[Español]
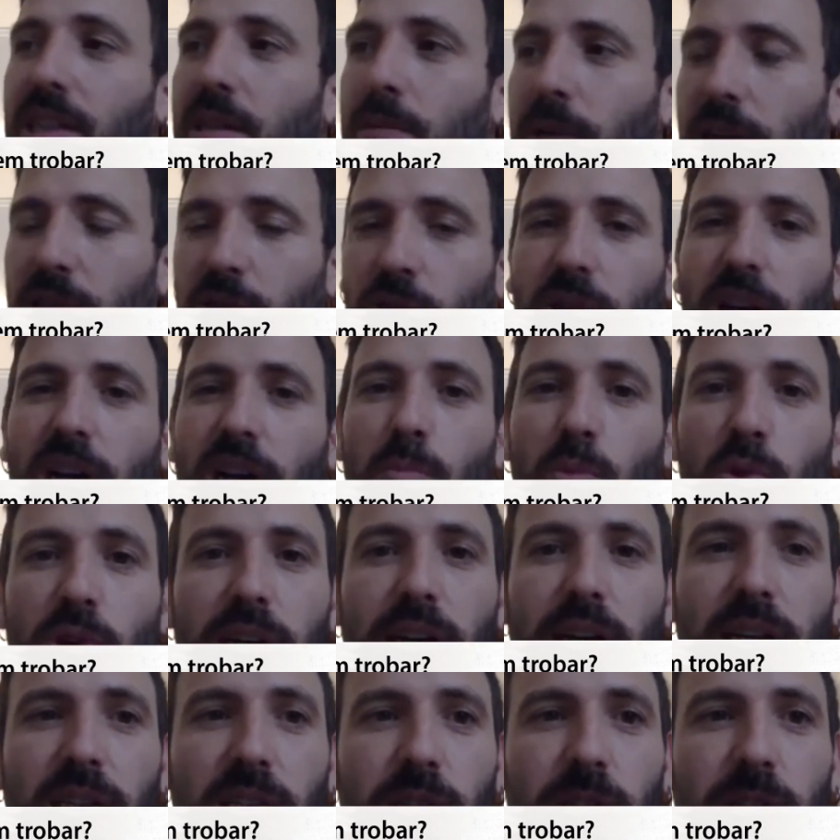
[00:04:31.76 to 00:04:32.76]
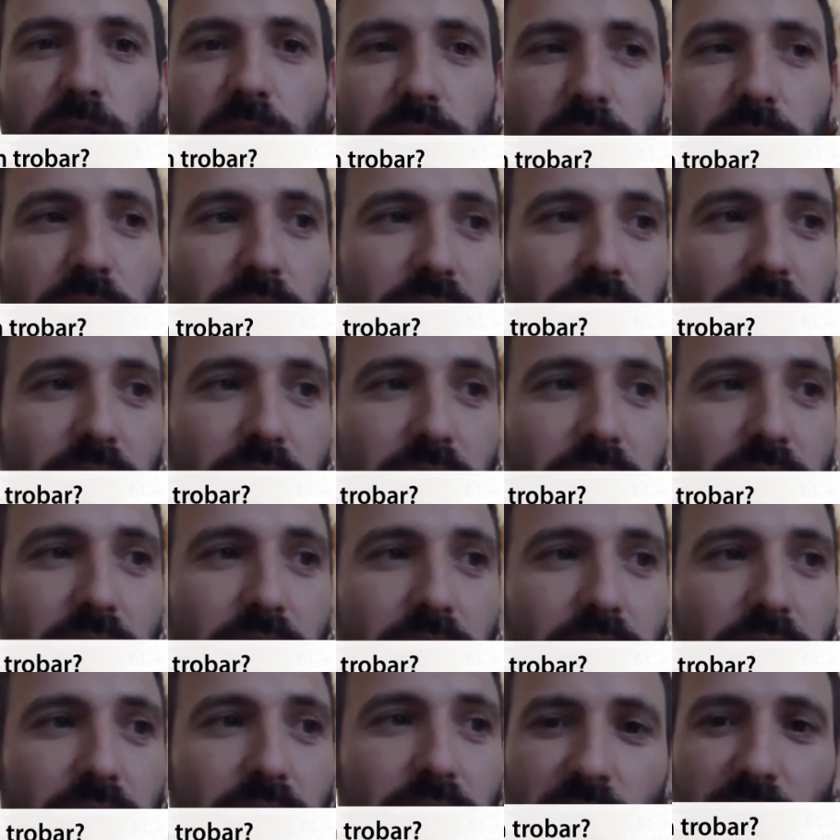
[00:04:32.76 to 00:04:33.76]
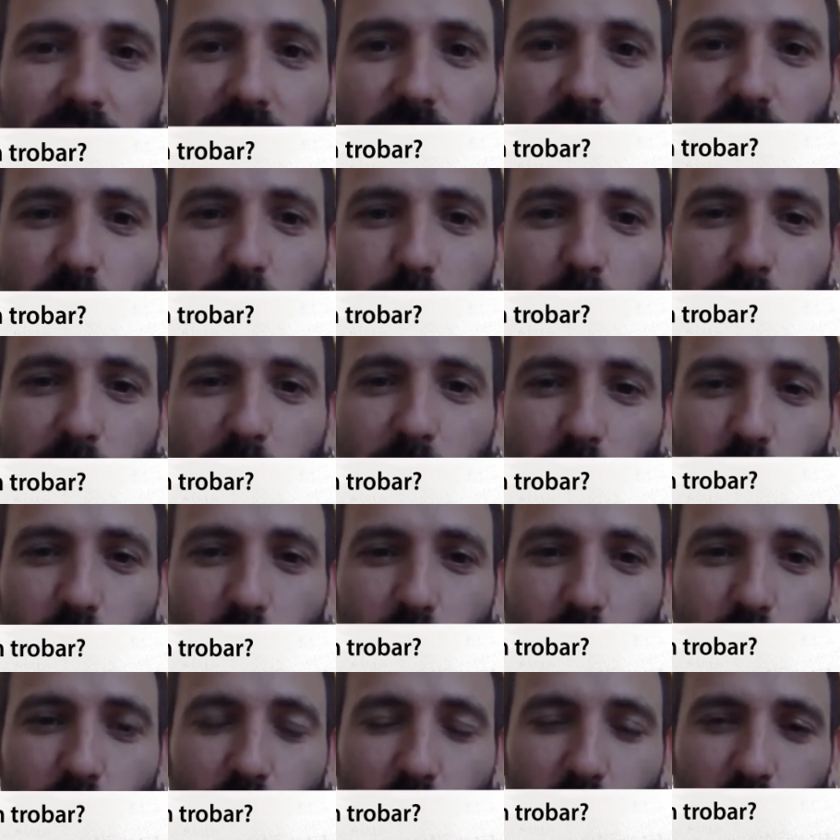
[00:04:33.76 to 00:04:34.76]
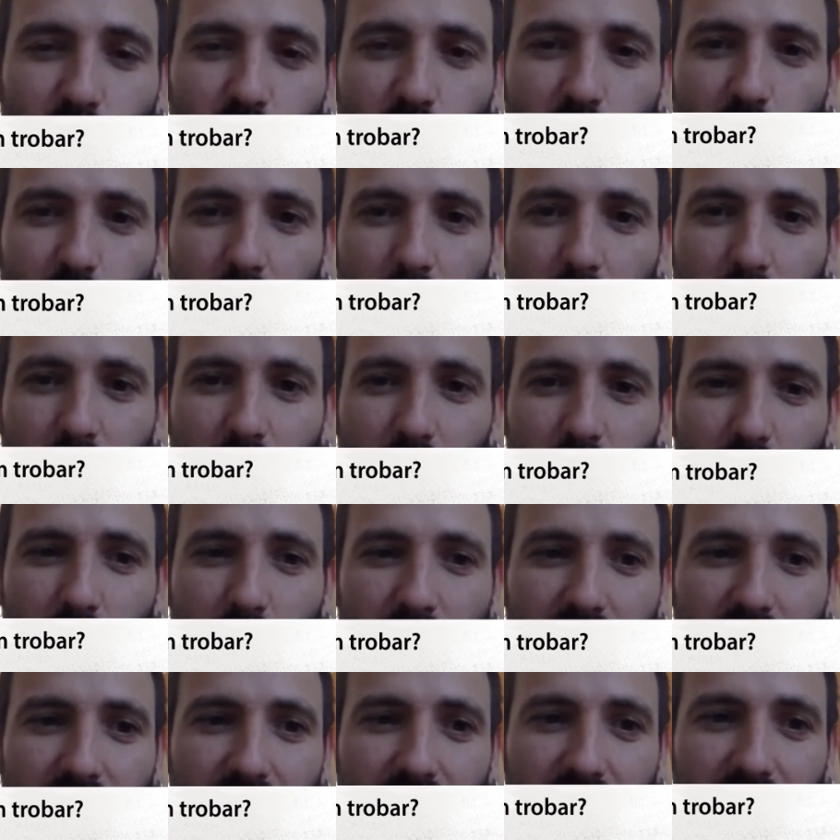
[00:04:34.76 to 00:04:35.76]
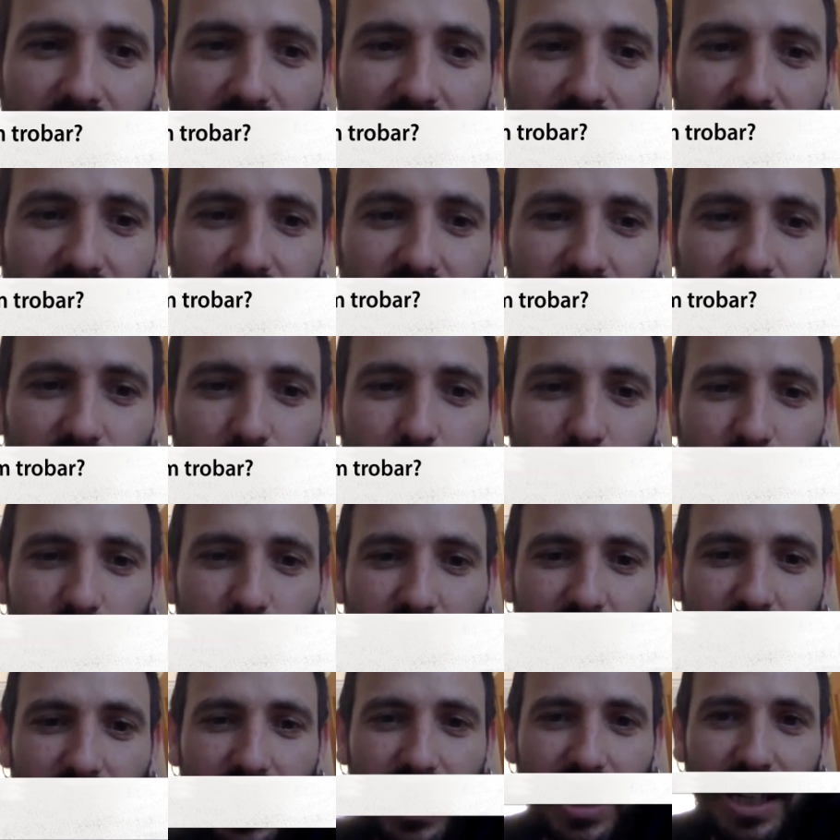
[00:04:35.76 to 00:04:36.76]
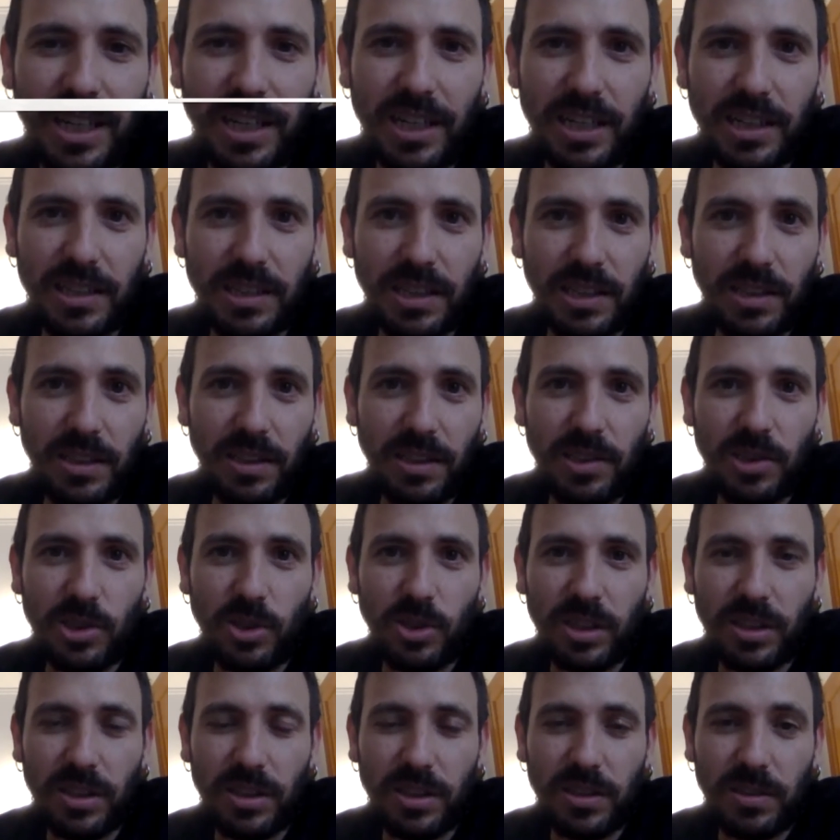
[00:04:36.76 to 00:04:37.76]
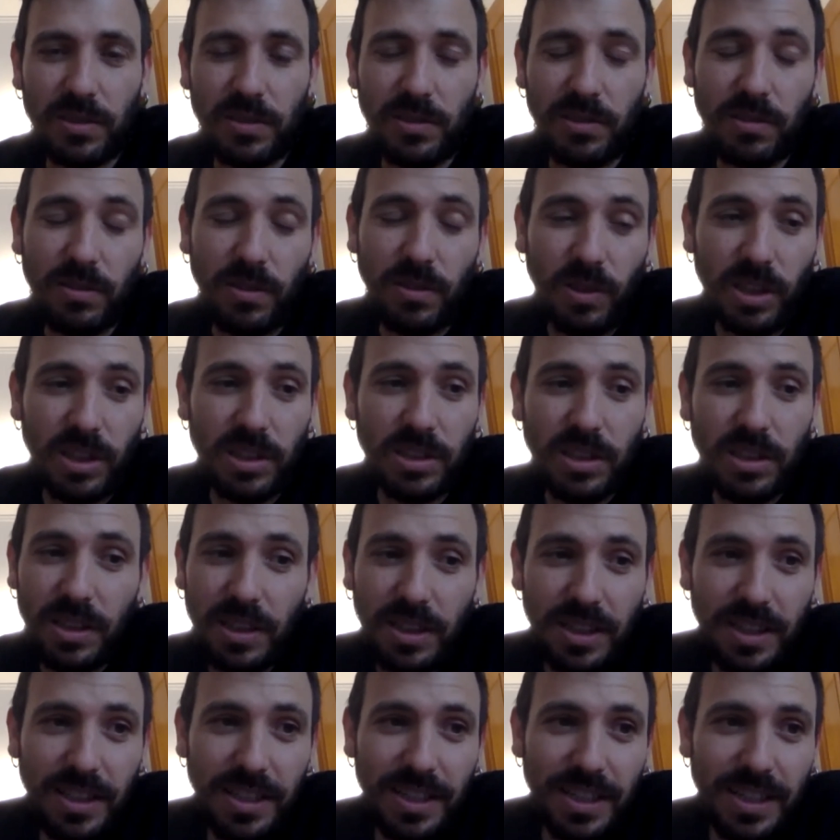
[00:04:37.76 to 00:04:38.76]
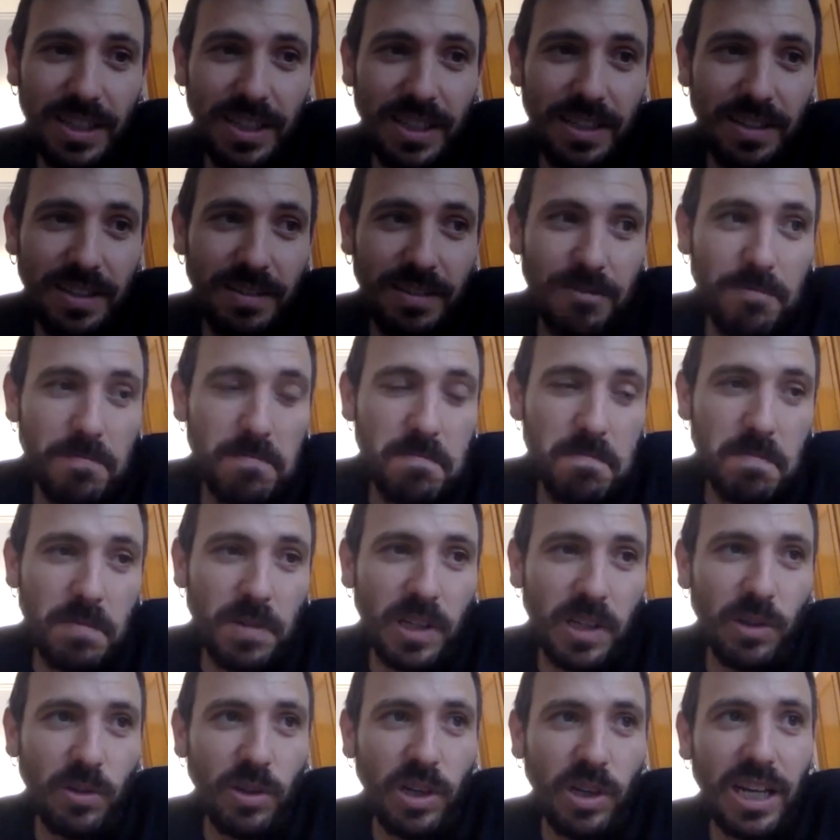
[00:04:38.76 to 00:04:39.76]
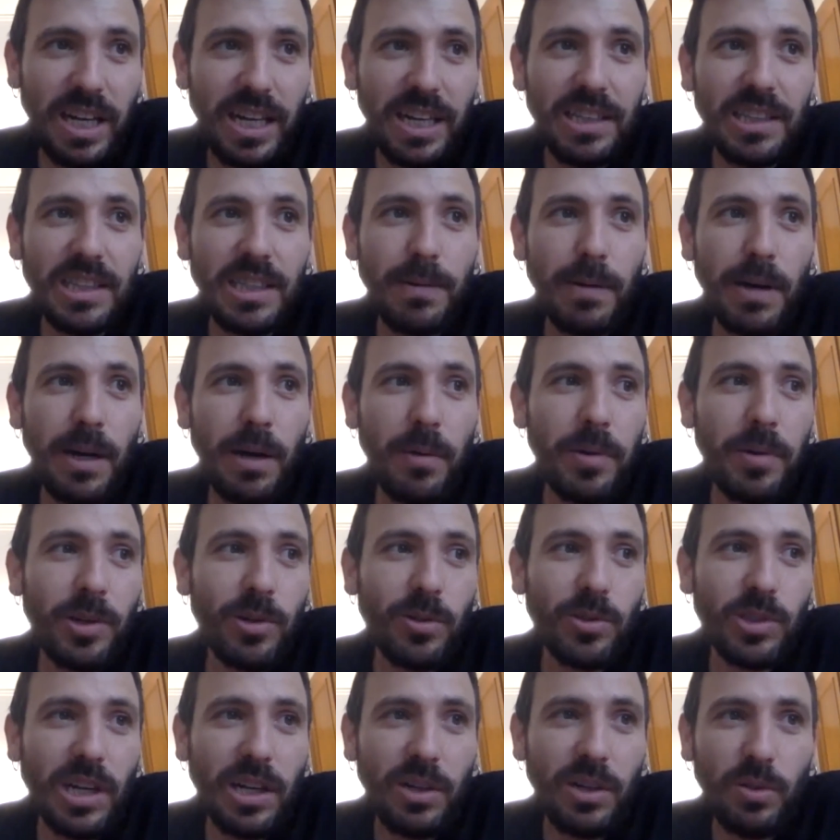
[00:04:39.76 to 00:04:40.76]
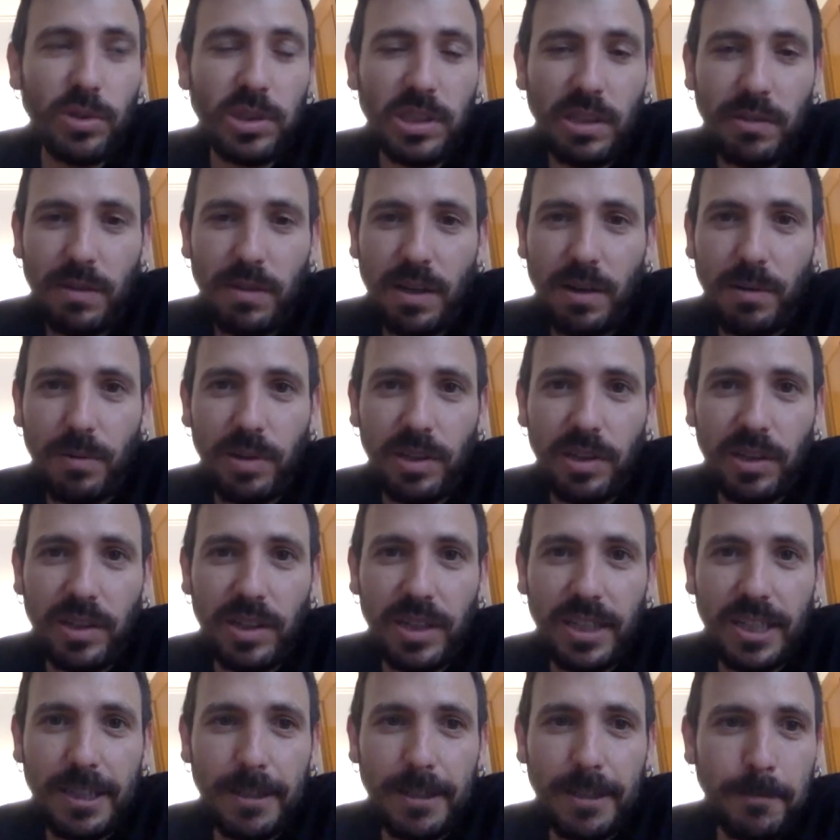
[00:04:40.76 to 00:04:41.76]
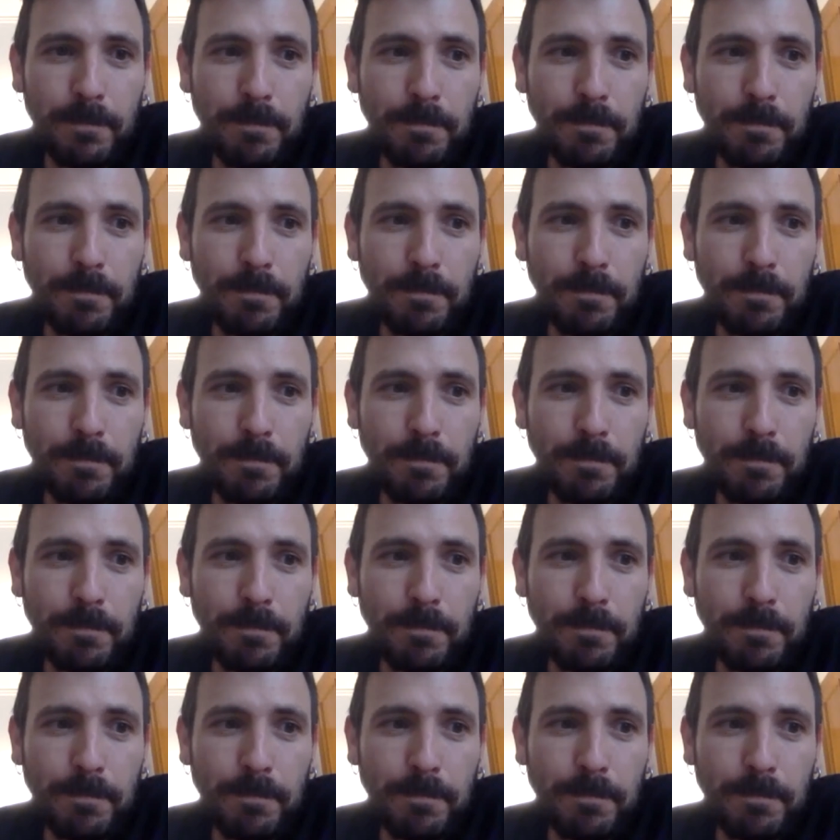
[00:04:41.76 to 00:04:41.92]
y va a sonar muy cañón en los directos, pero no, va a generar este tipo de energías que te he dicho antes, Entonces, creo que la gente va a ver otra cosa, va a ver